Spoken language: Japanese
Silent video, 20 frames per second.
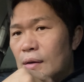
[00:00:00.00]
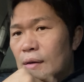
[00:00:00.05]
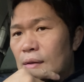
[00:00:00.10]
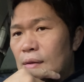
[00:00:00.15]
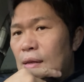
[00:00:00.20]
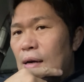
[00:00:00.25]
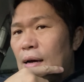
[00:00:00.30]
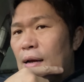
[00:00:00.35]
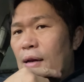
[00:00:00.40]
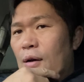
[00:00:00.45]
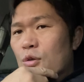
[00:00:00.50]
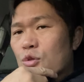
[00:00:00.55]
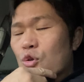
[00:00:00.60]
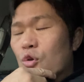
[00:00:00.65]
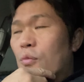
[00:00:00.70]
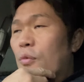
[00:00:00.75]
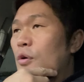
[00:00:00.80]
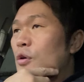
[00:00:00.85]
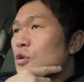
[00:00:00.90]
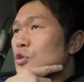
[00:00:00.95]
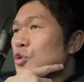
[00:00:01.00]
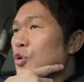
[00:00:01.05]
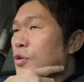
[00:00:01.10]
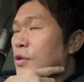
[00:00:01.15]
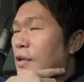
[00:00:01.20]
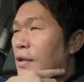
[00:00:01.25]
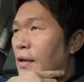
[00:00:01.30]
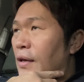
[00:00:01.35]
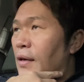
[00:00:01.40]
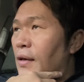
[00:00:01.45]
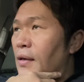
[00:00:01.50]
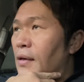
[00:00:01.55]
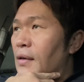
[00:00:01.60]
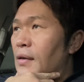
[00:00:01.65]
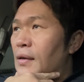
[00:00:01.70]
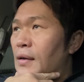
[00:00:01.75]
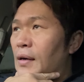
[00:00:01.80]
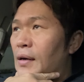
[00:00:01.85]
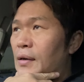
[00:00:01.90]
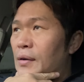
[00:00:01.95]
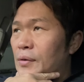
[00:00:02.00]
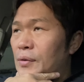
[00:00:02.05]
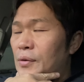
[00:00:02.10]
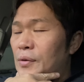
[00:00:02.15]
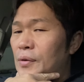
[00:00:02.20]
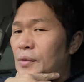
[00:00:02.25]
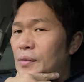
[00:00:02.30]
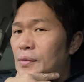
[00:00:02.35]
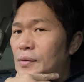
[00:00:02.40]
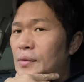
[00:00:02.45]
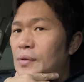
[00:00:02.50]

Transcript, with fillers: だからこそ思いを背負ってねあの